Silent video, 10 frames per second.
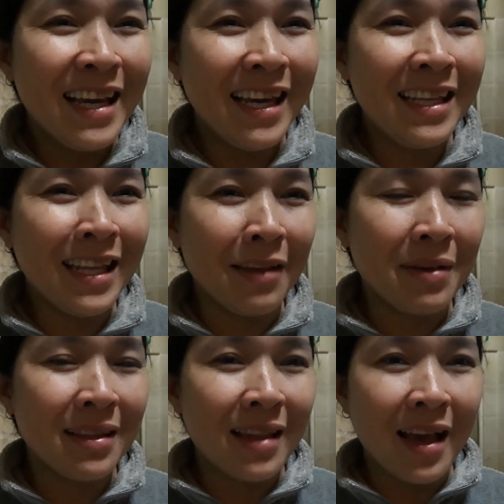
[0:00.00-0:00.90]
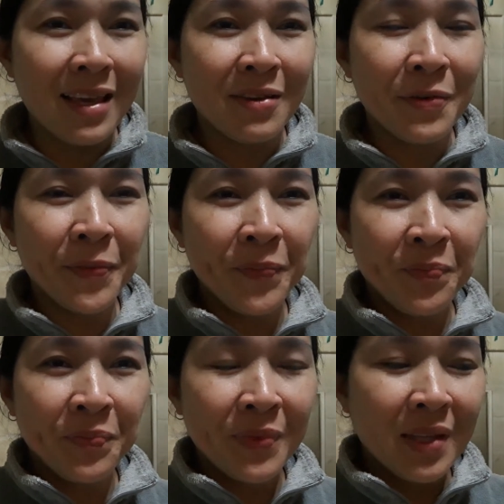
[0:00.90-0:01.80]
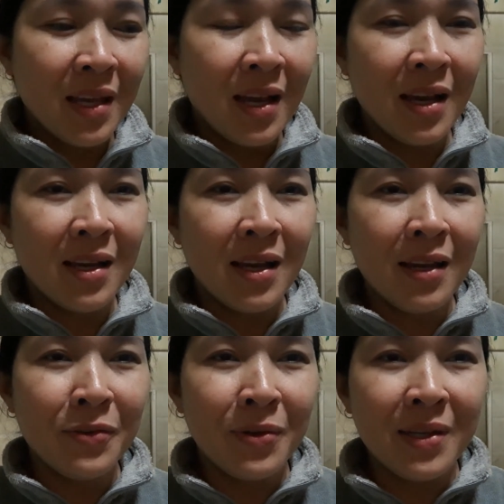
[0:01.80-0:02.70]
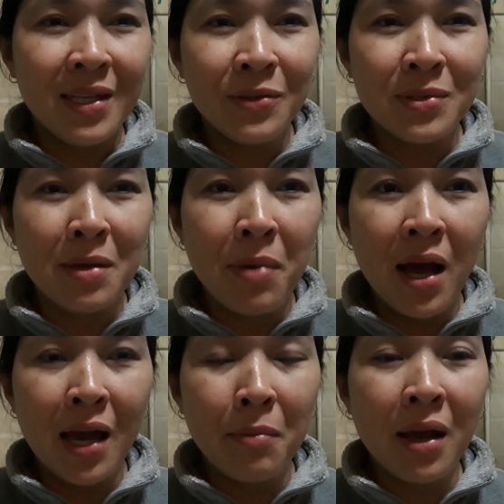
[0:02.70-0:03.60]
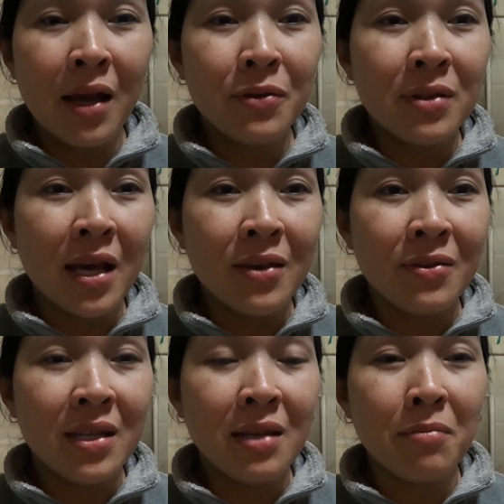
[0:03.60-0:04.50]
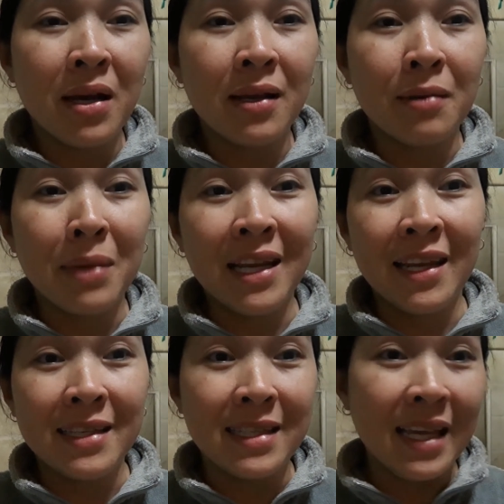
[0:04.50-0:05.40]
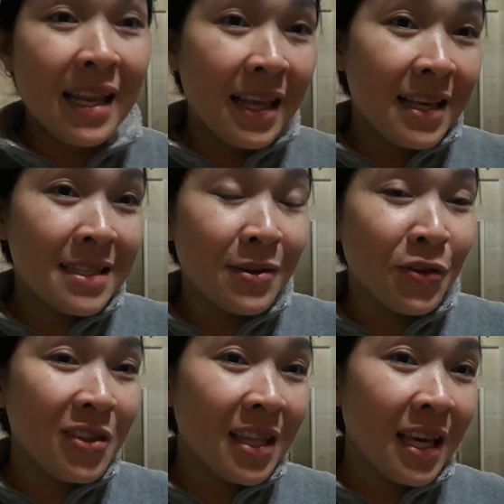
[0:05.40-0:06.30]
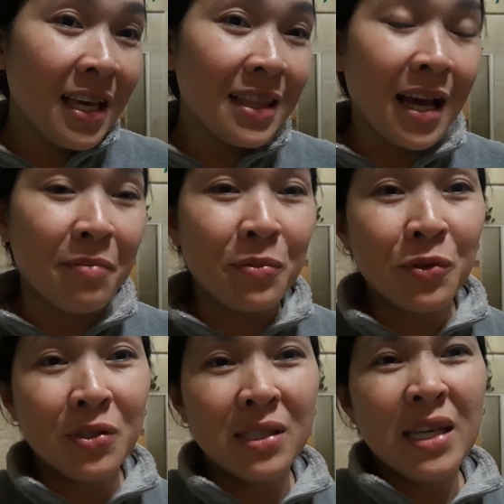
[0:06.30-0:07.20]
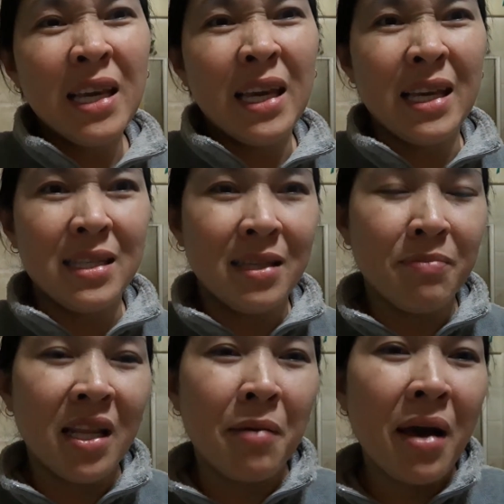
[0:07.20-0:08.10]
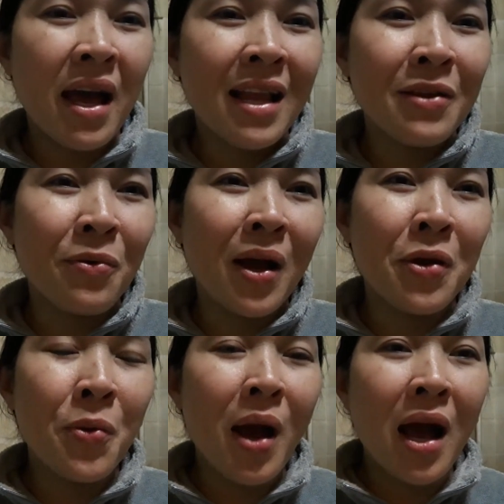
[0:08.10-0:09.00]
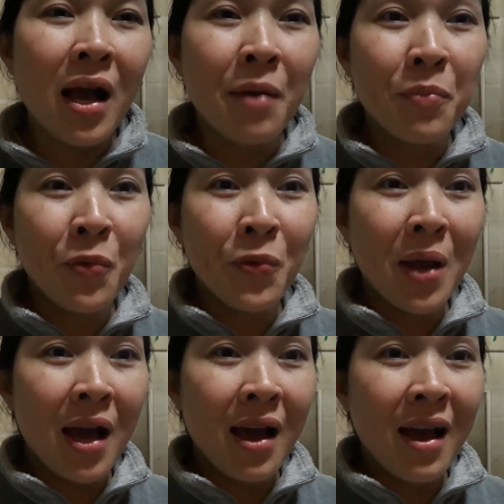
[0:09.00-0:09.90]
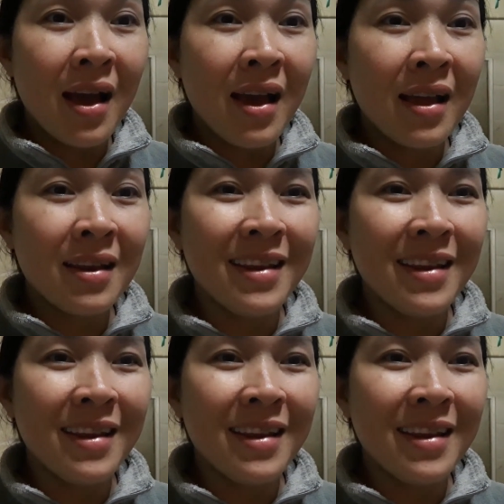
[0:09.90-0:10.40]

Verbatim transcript: hindi naman tayo ano dito sa bahay magano tayo din mag maglinis-linis konti tapos isip na naman kung ano ang hapunan